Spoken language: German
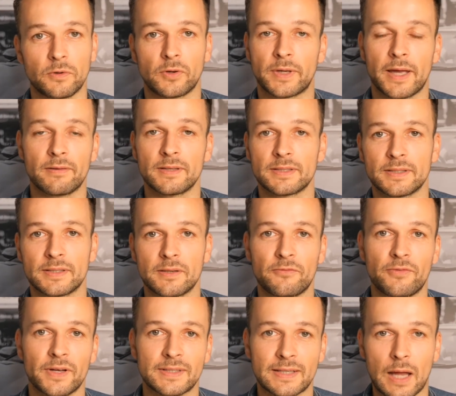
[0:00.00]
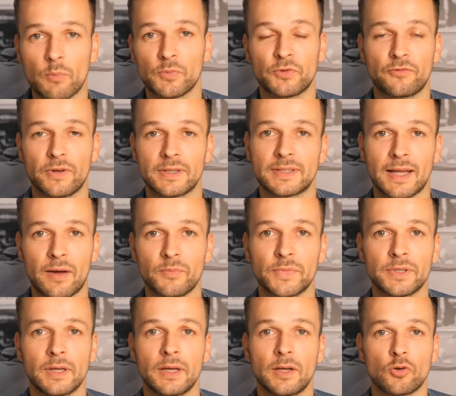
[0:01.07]
Okay, und das ist eine verdammt,
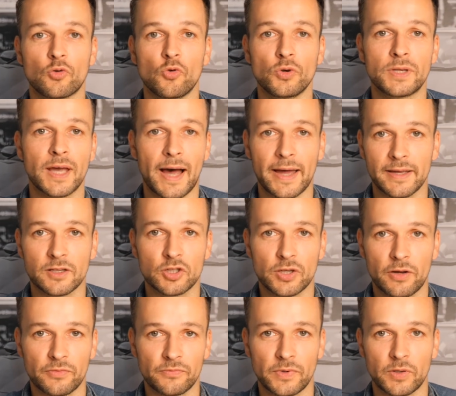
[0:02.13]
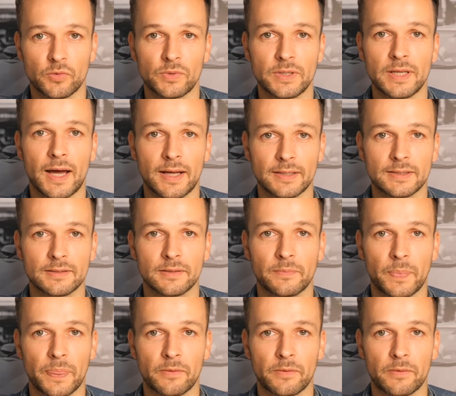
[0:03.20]
verdammt gute Eigenschaft, wenn du die hast.